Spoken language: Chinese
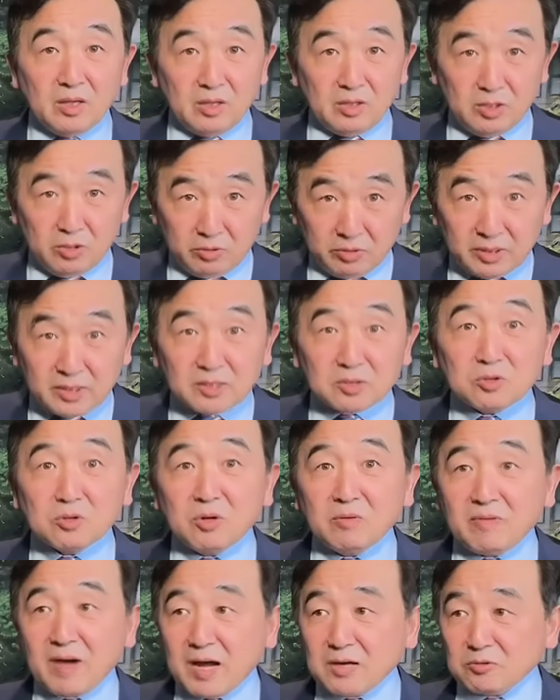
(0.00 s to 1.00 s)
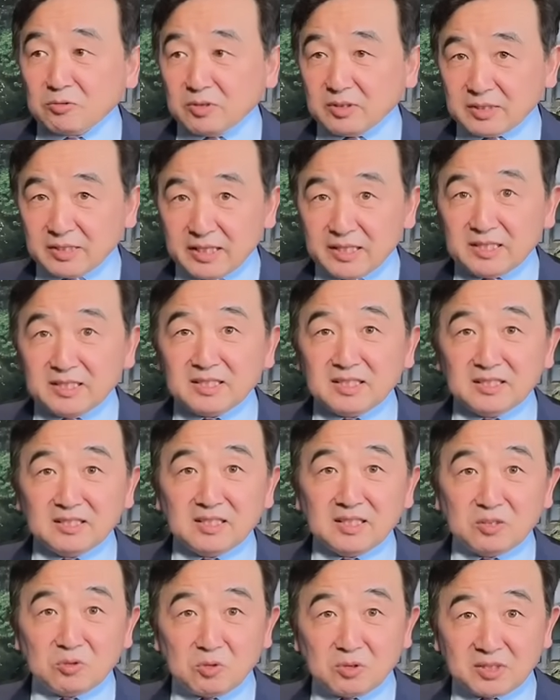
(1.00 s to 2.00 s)
有一个说法说，这个星
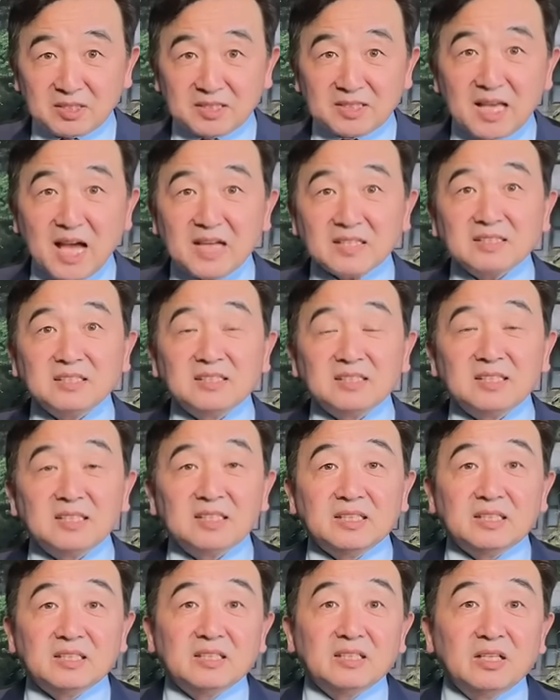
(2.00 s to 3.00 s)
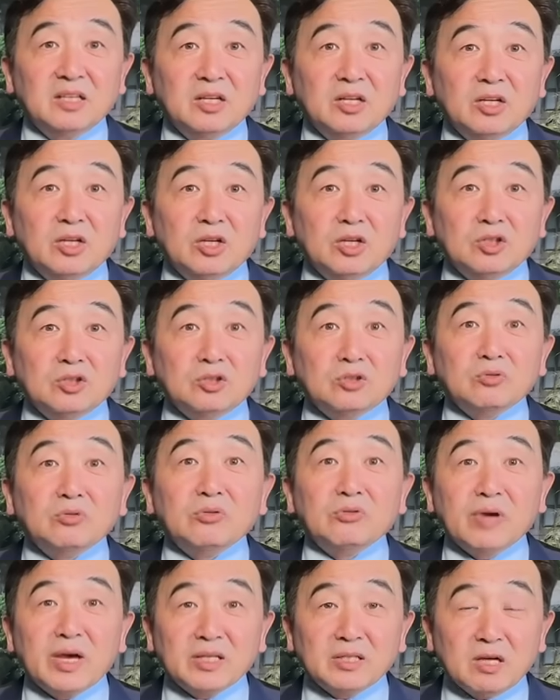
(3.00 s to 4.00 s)
期或者下个星期。众
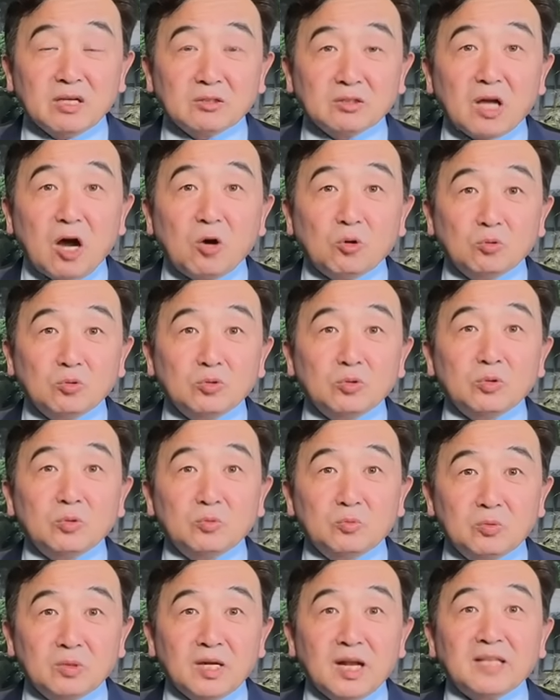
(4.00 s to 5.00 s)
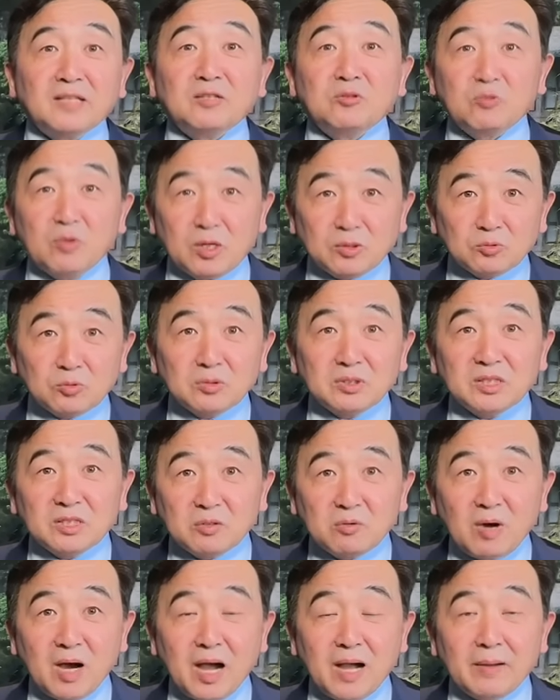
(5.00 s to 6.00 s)
议院要讨论对乌克兰的援助计
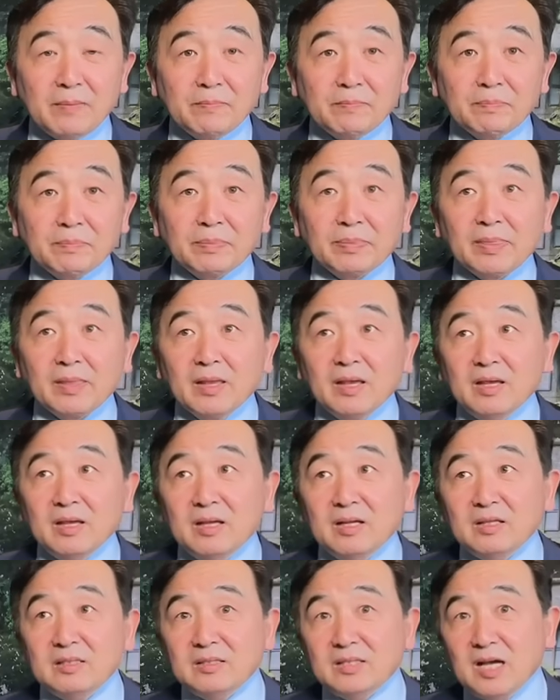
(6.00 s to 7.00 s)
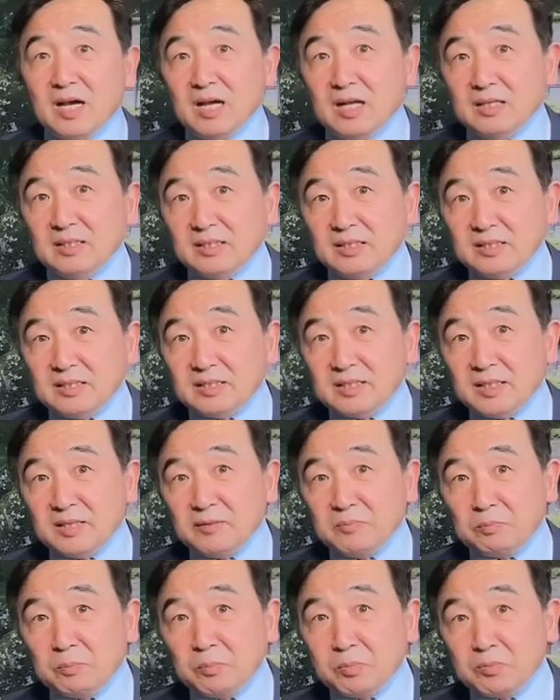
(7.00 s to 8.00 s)
划。那一
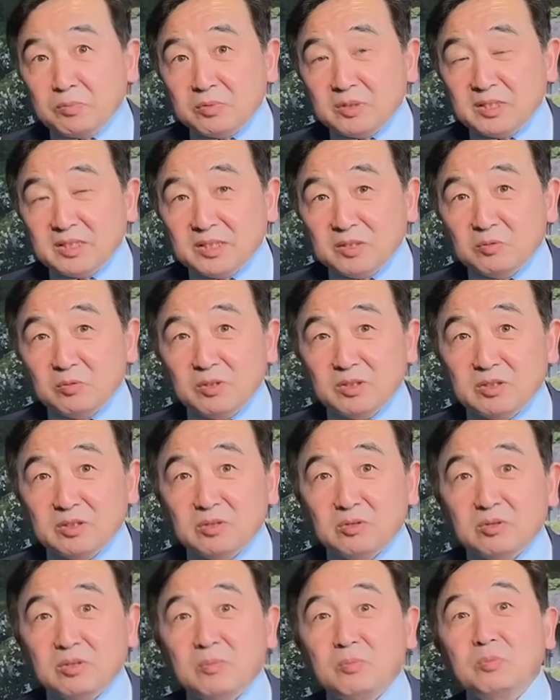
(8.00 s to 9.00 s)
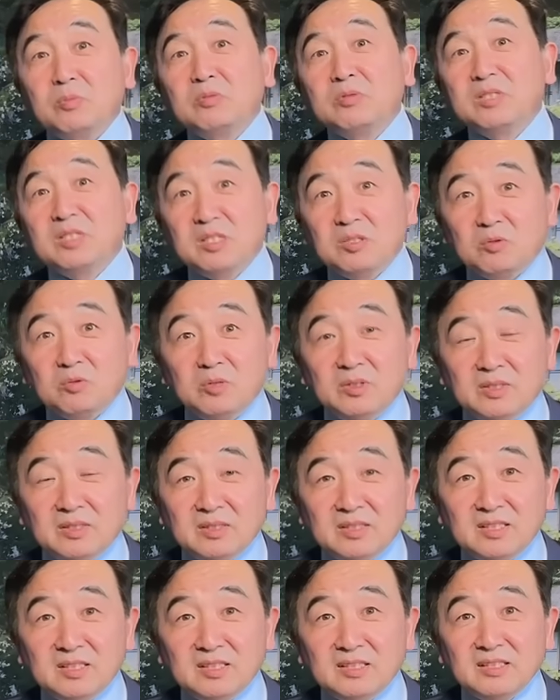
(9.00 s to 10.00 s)
些不喜欢，就是不喜欢
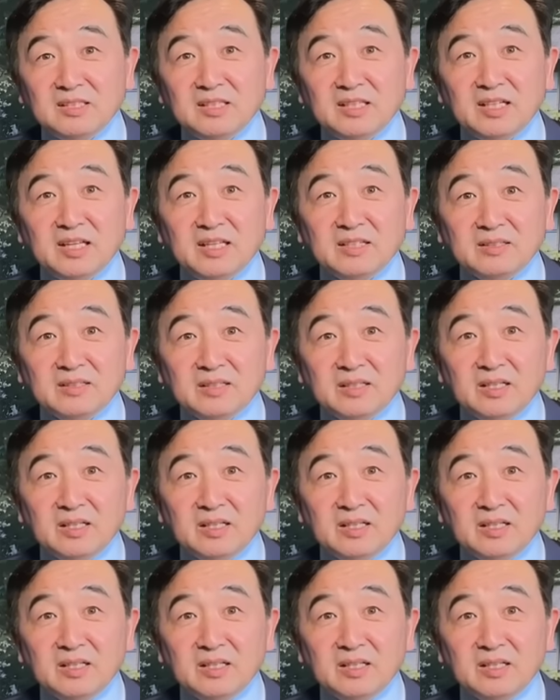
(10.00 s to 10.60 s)
今天，